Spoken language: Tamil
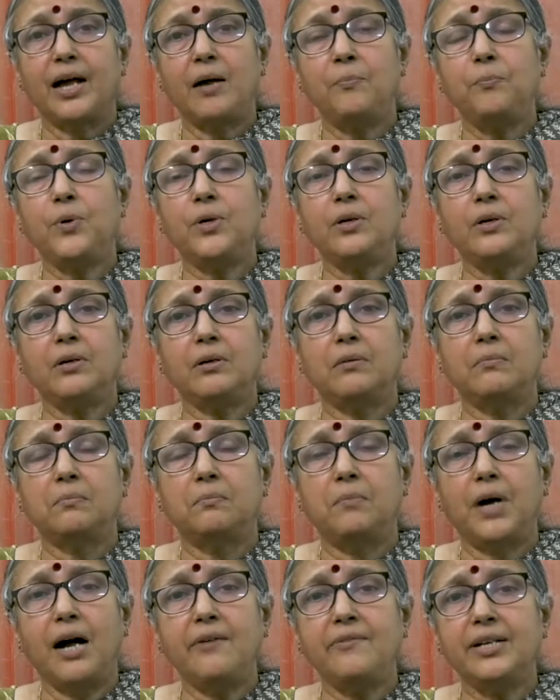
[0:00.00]
அப்போ
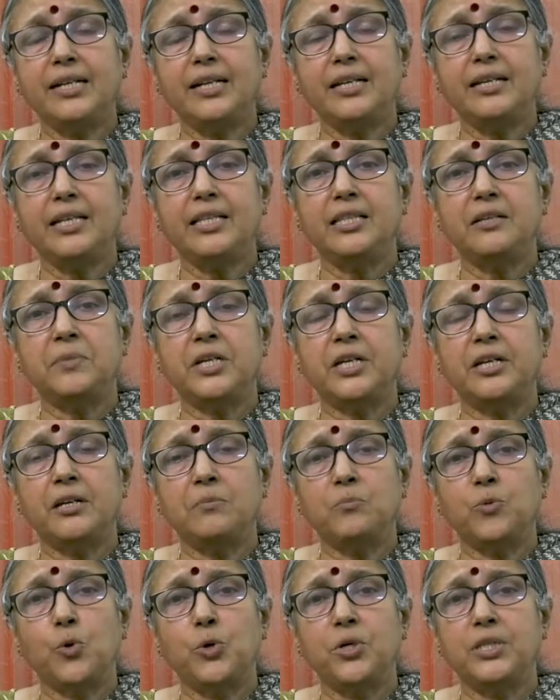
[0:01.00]
மாவட்ட
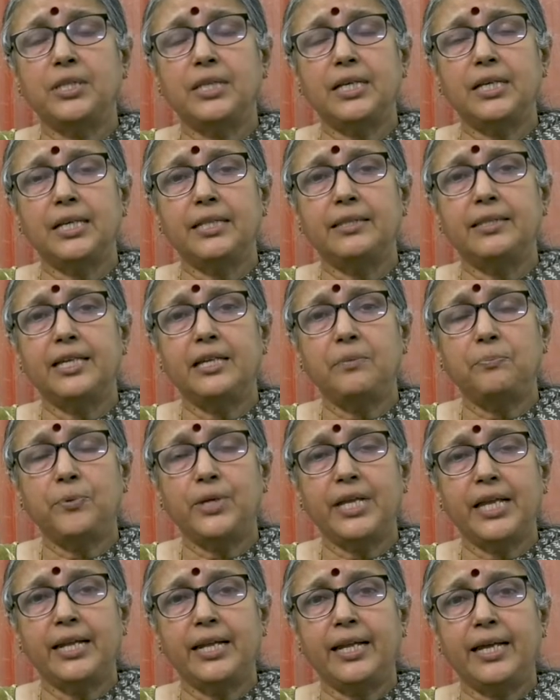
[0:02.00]
நீதிமன்றம் கொடுத்த
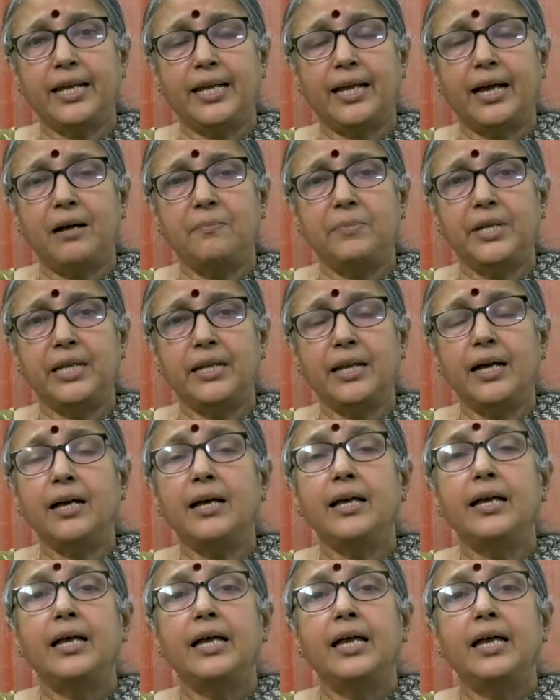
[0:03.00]
தீர்ப்பு என்ன அப்படின்னா